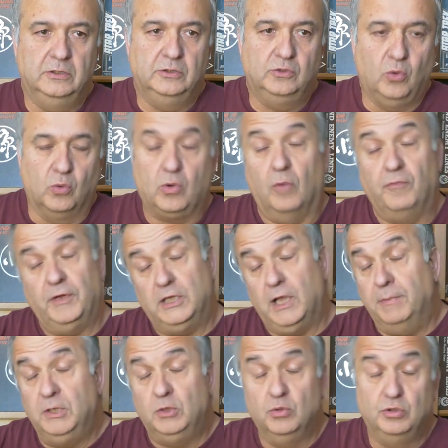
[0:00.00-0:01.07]
donc en fait,
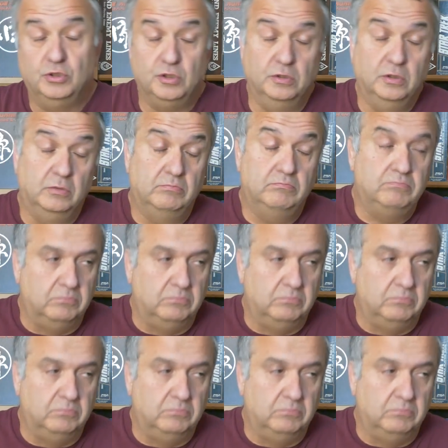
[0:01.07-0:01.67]
d'habitude, je ne